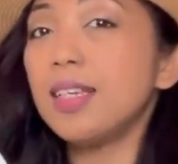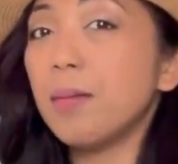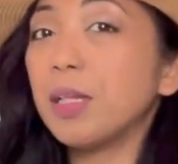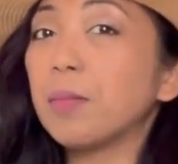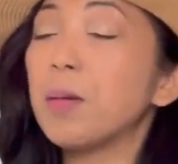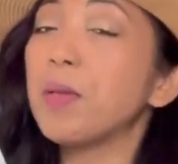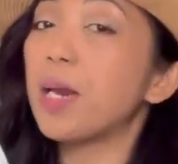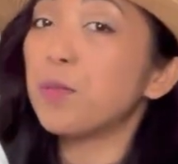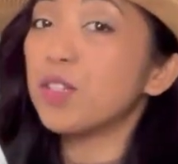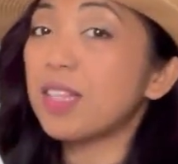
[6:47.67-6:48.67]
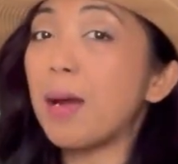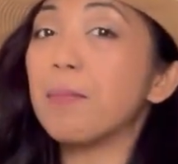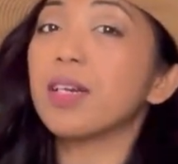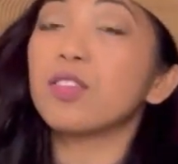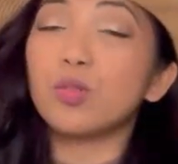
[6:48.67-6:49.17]
ya teman-teman biarpun
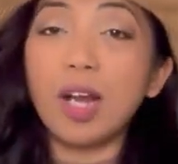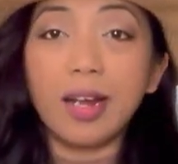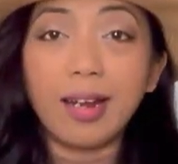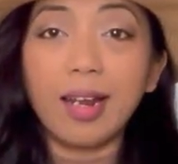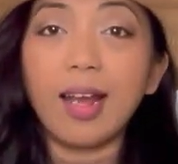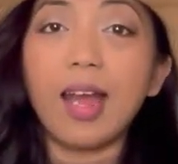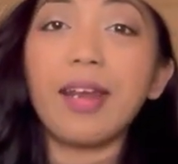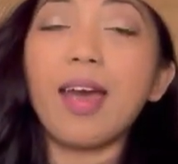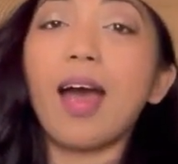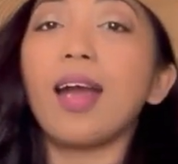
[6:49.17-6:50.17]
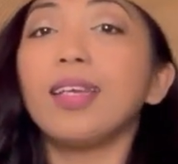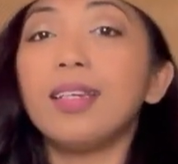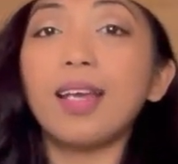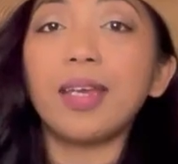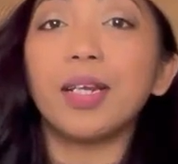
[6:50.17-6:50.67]
samar suka kadang-kadang ada
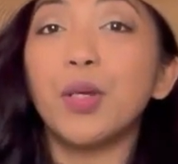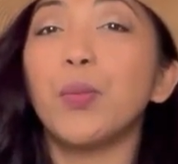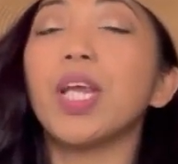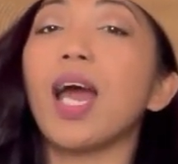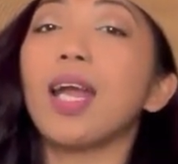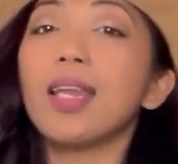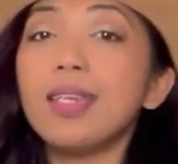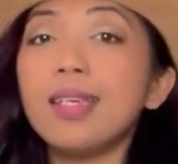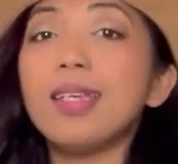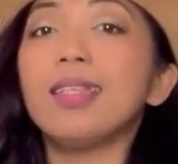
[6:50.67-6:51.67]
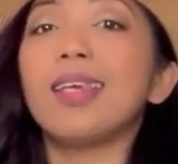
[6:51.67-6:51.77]
angin ngehiliwir, agak dingin